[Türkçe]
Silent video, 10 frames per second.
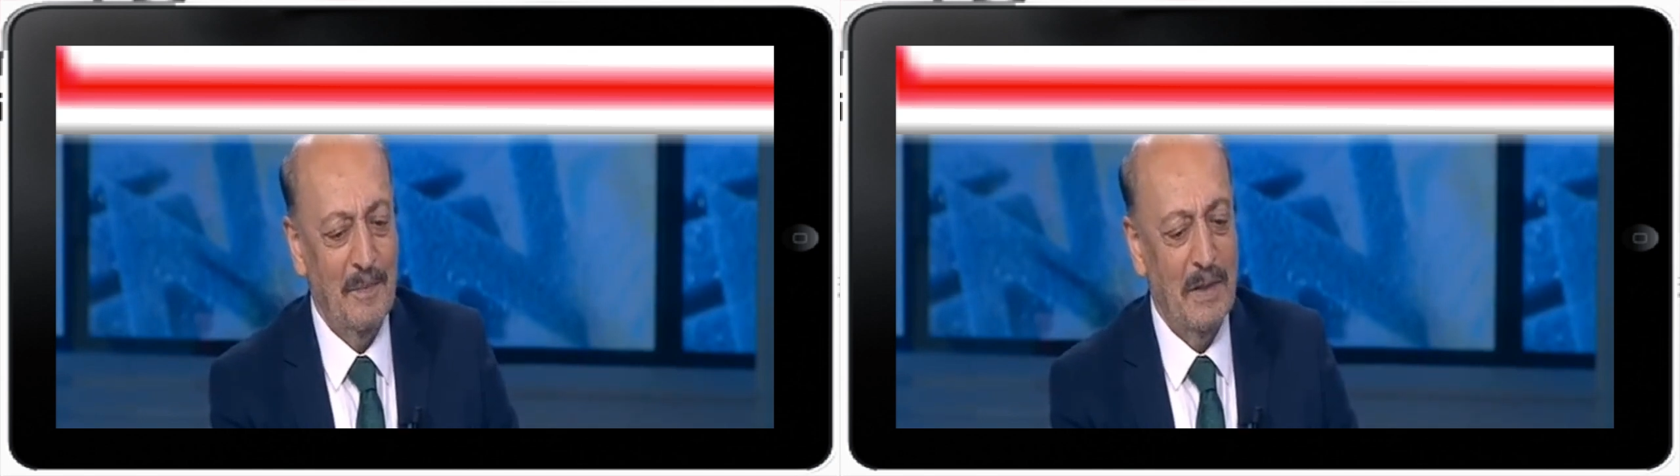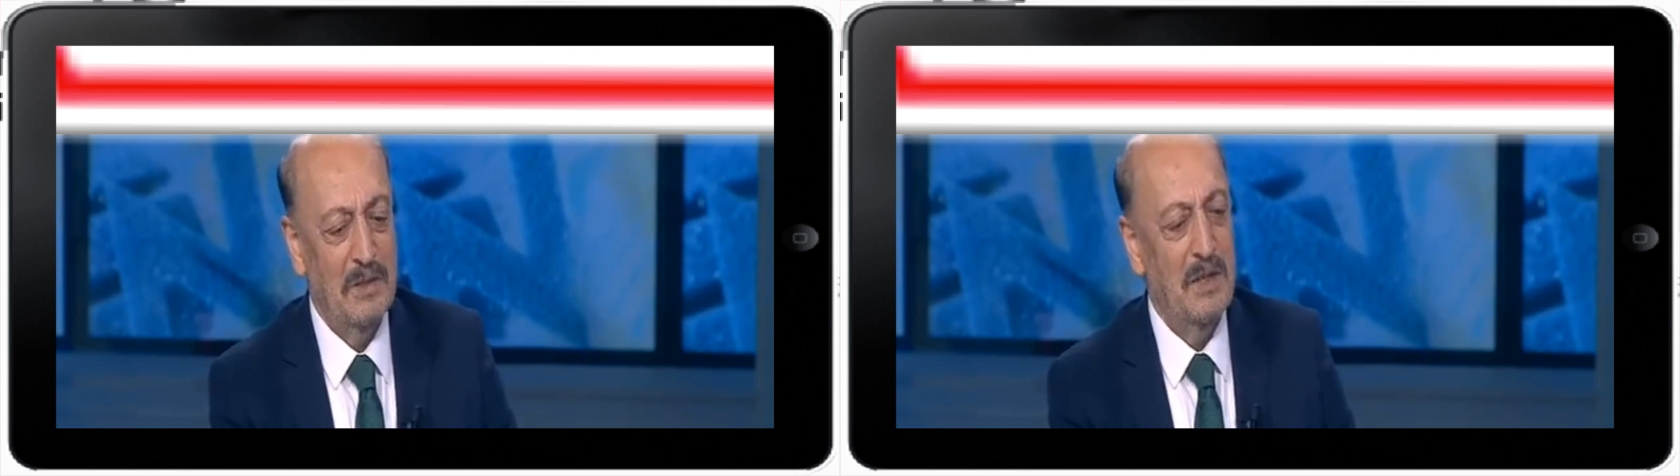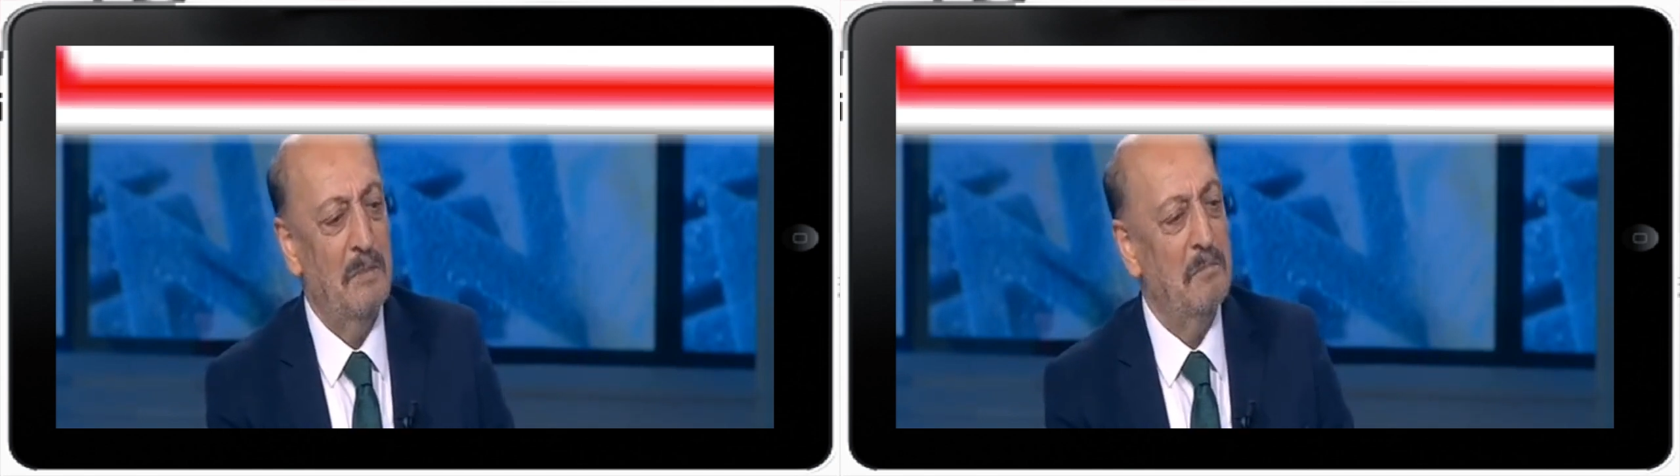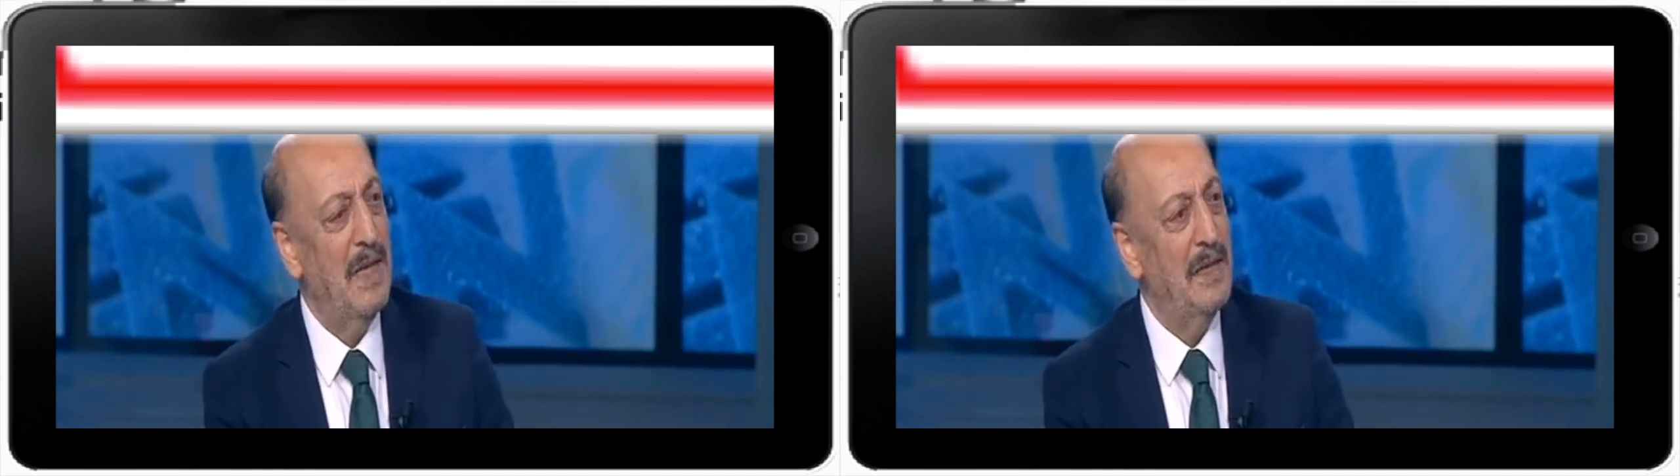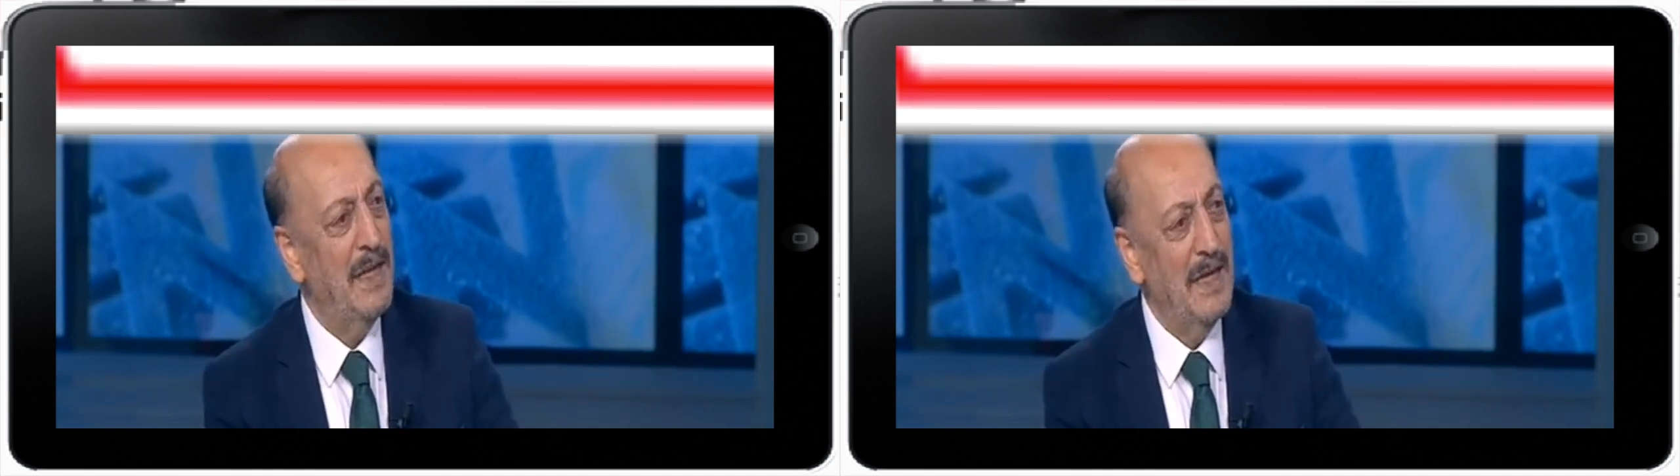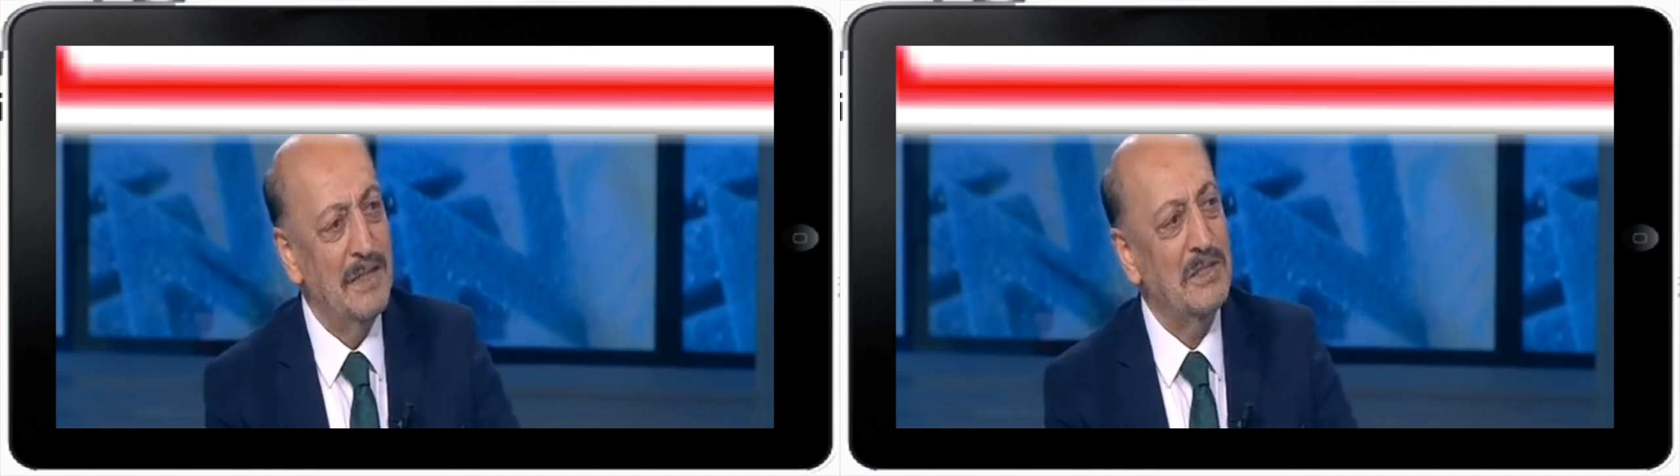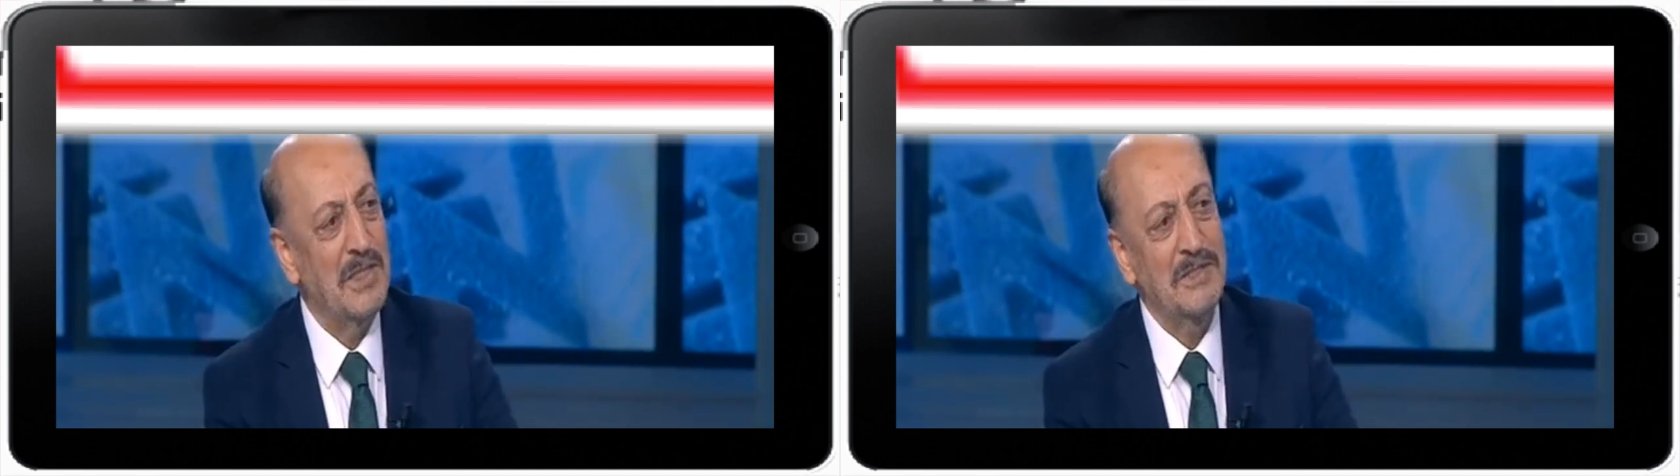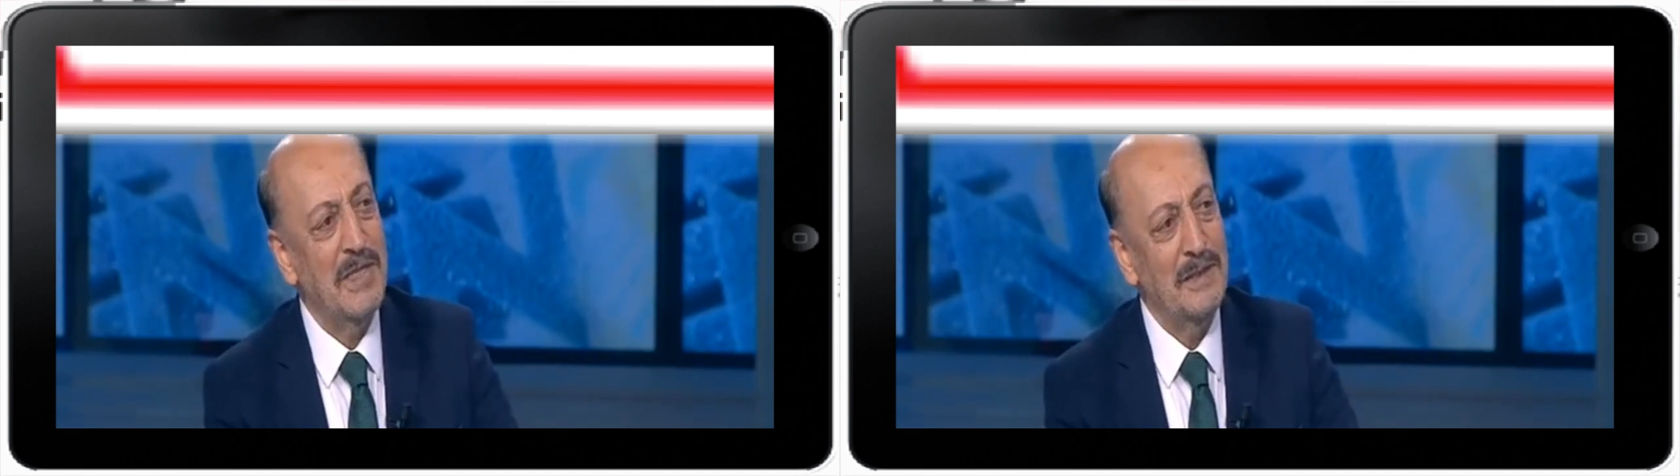işte belediyelerde
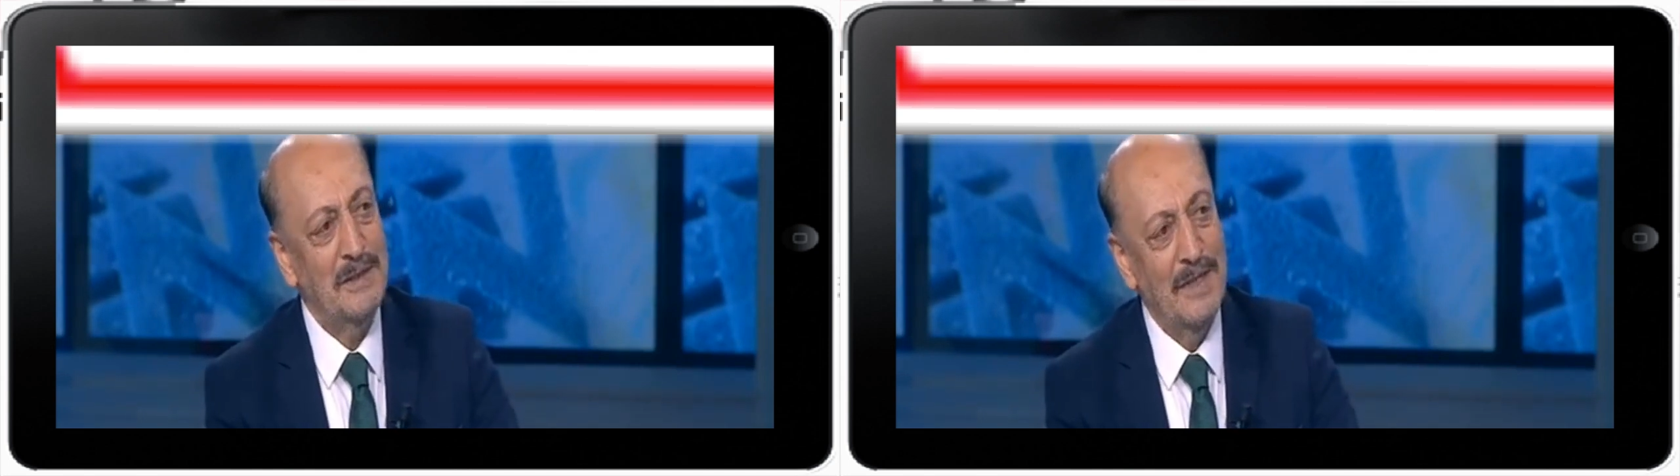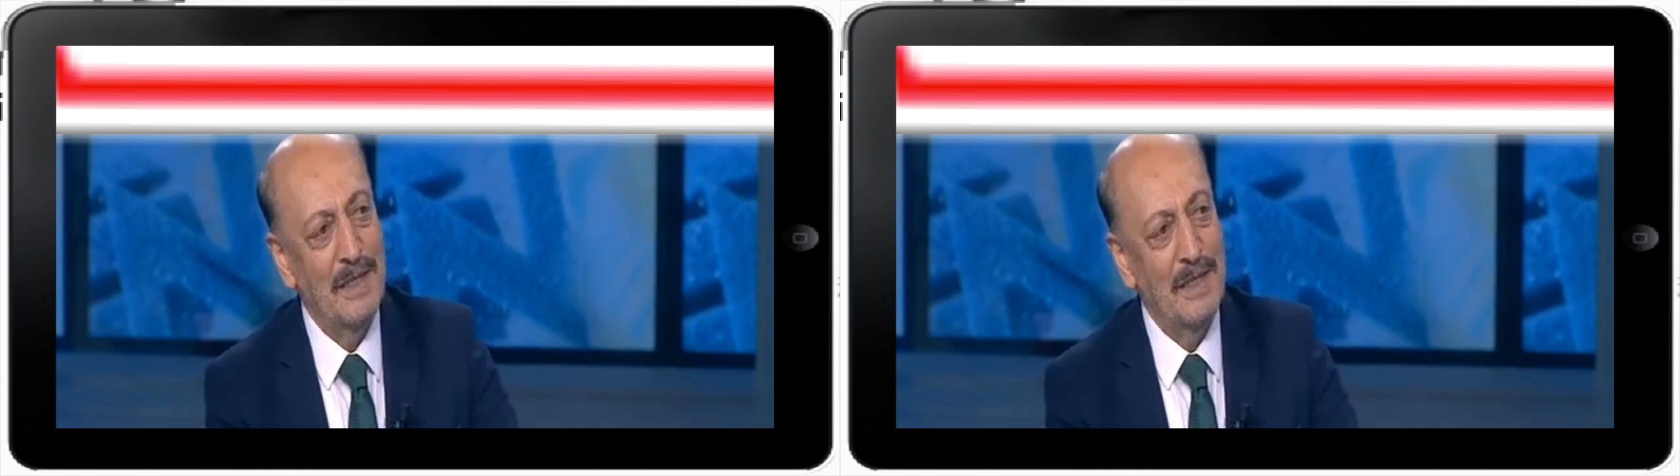çalışan